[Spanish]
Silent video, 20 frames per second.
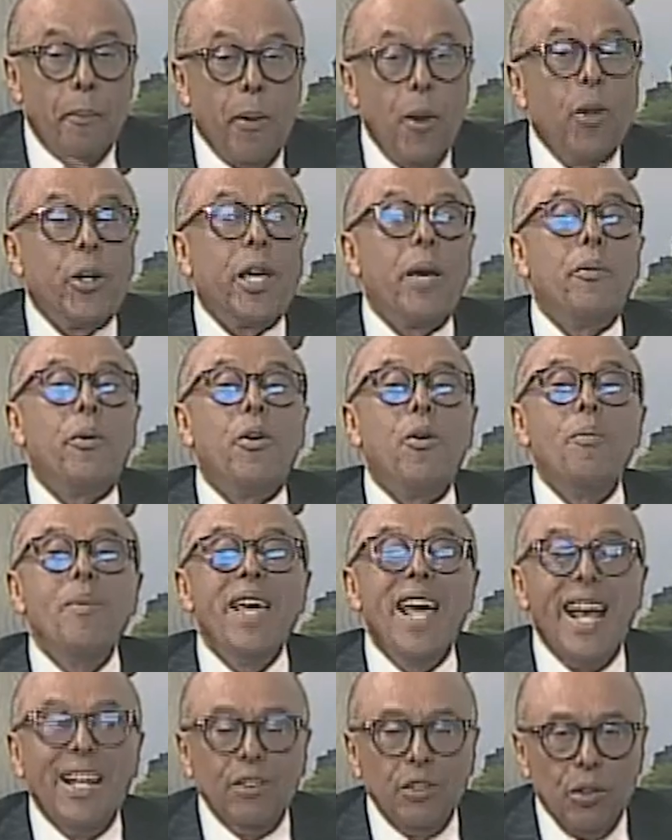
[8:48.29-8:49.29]
porque
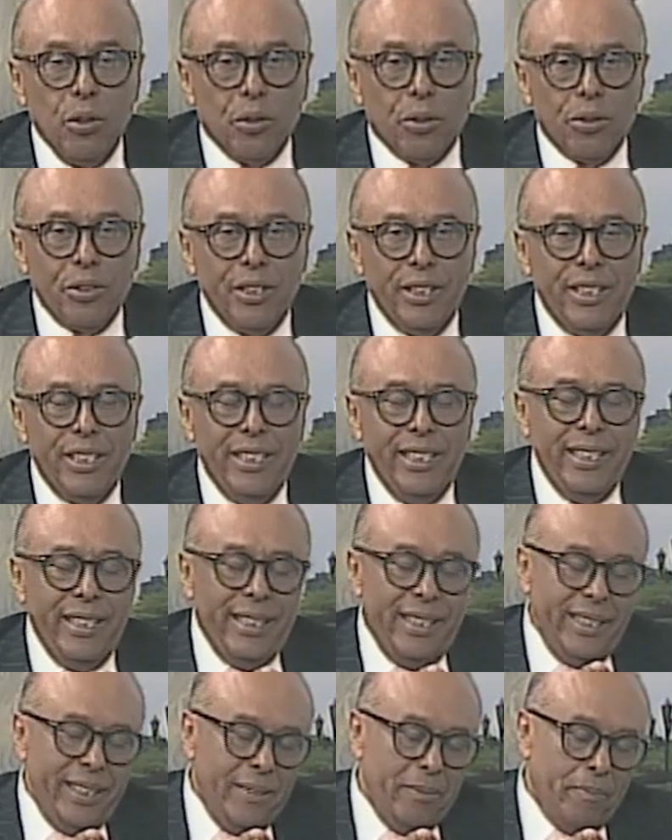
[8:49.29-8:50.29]
bromeando,
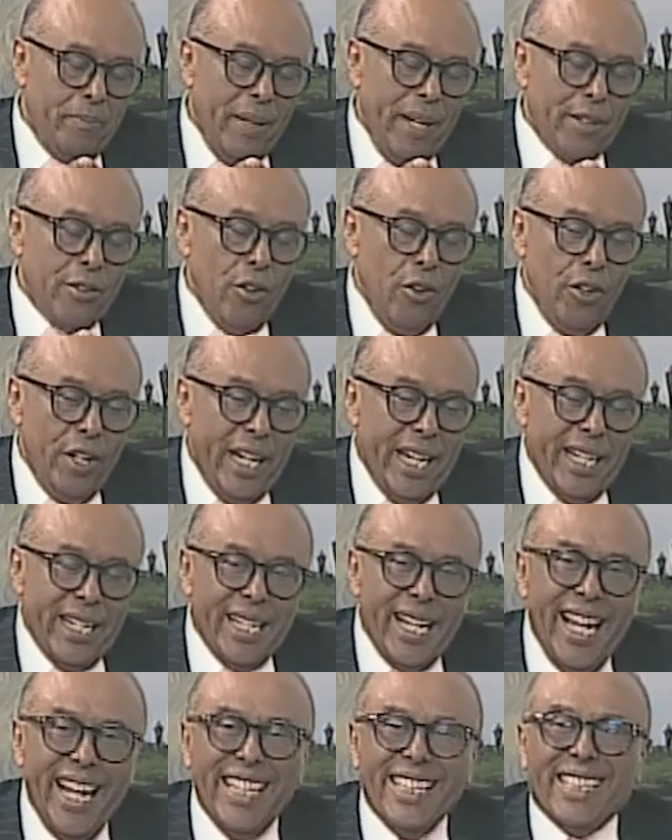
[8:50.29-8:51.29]
y
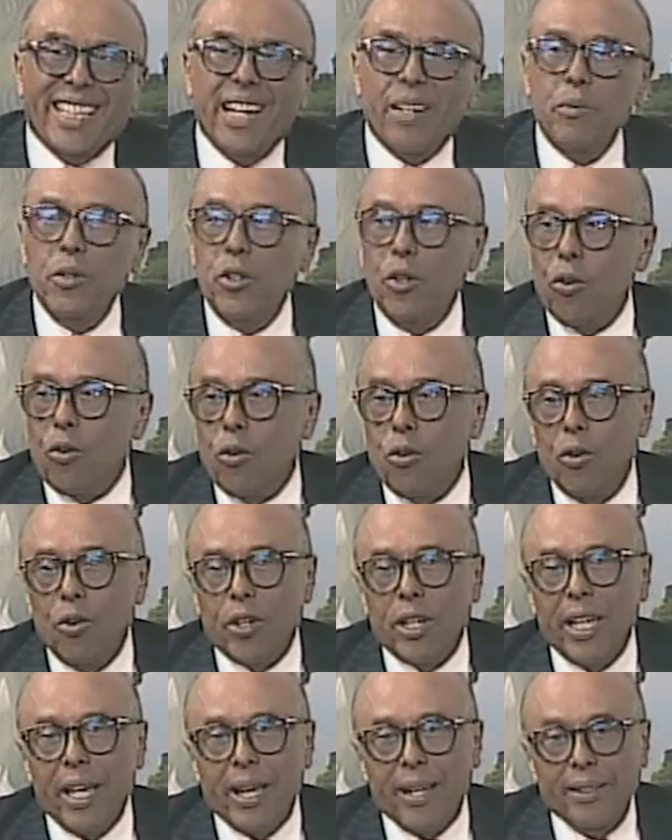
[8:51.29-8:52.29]
perdonen el término
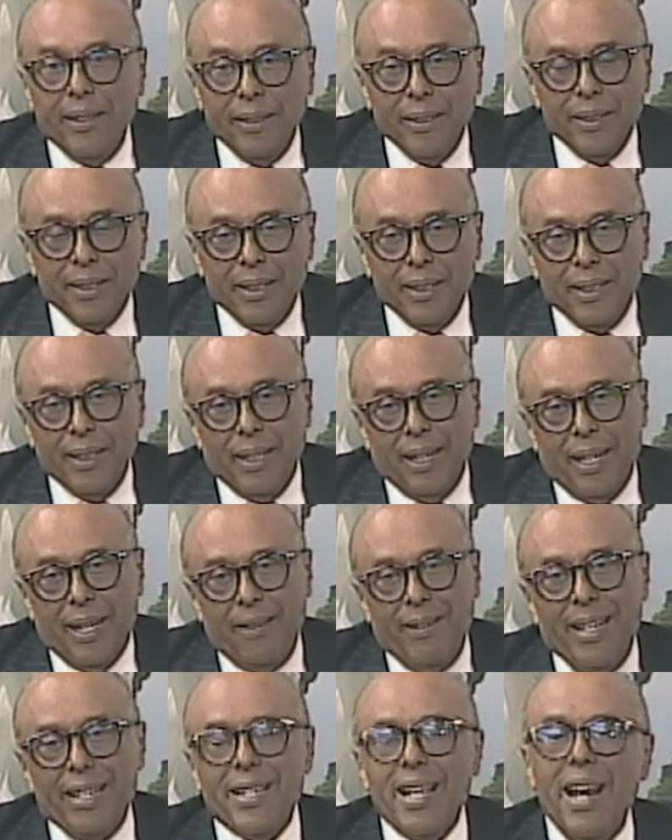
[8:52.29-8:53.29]
coloquial,
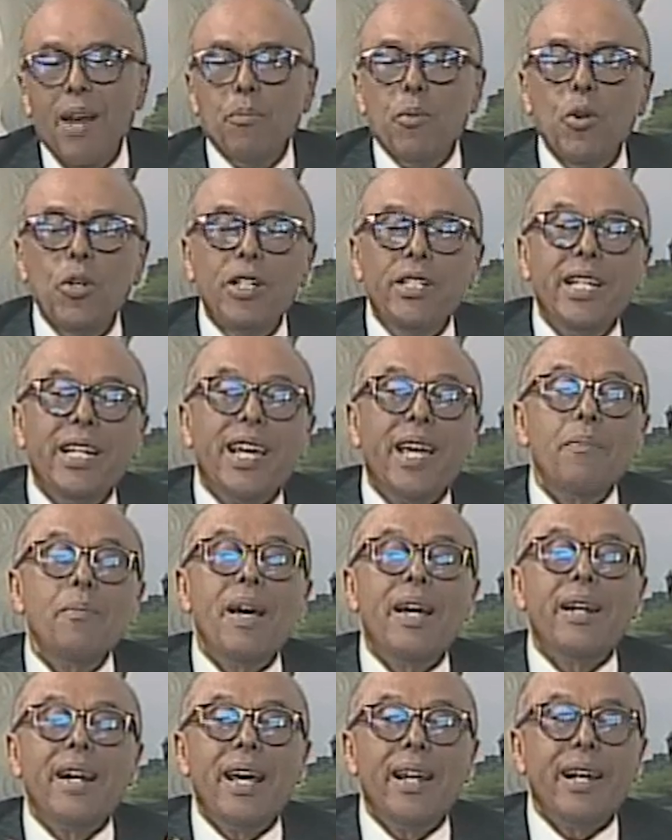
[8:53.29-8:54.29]
a veces la política es
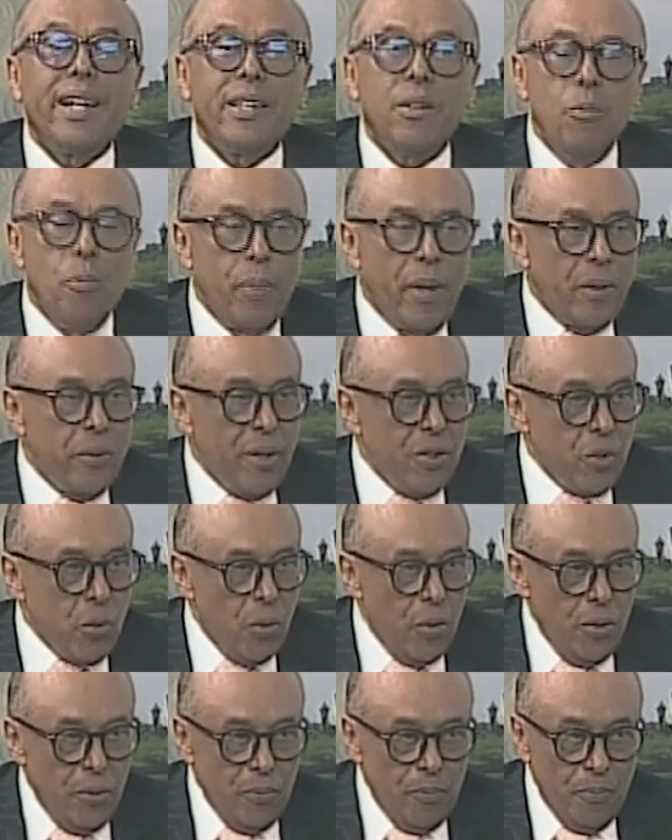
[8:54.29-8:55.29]
más rara que un perro
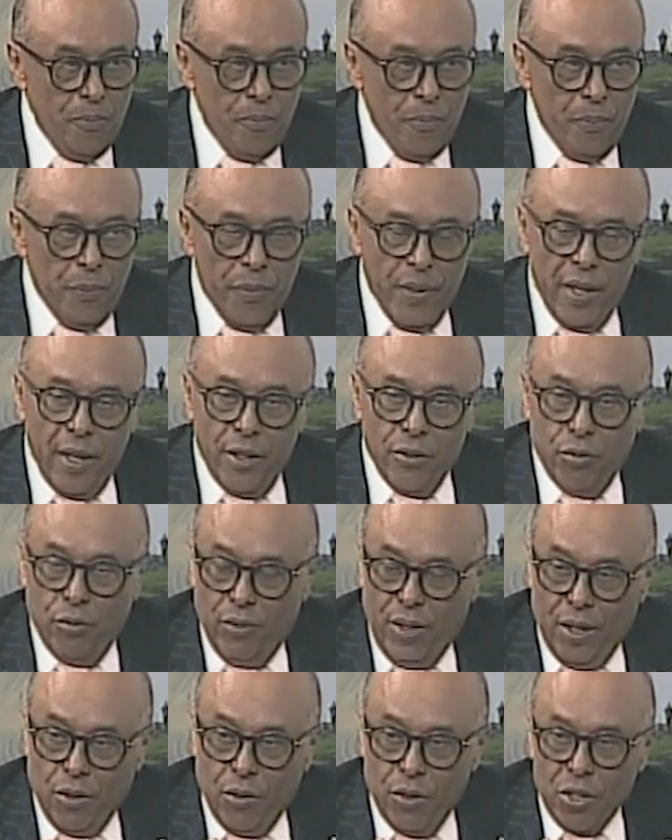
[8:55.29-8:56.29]
azul. Es
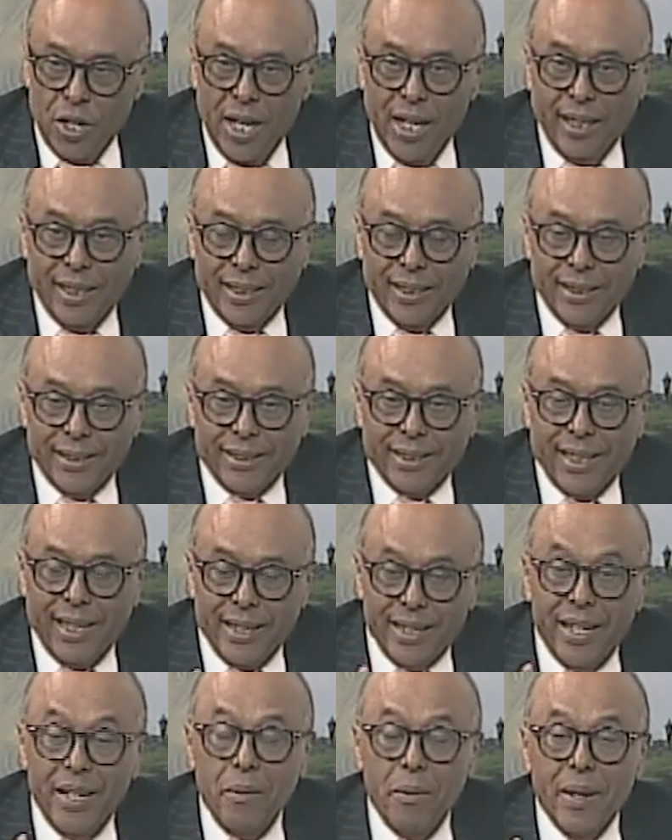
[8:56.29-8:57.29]
una cosa
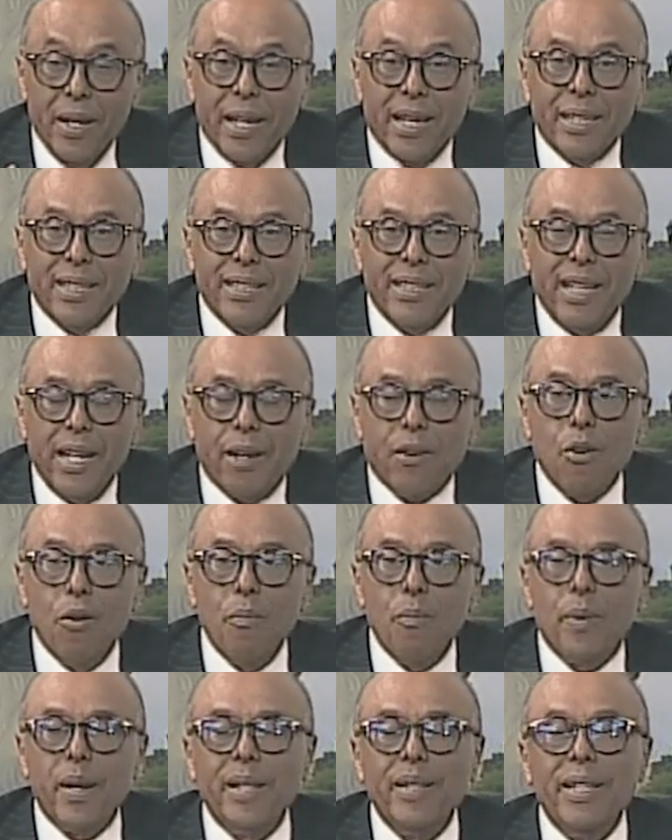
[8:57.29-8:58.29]
terrible de
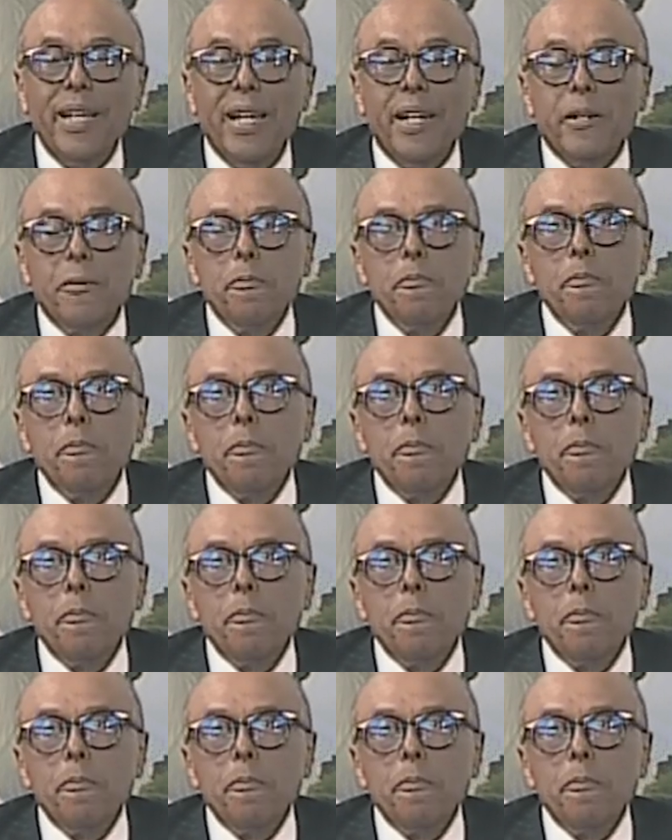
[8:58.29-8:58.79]
comprender.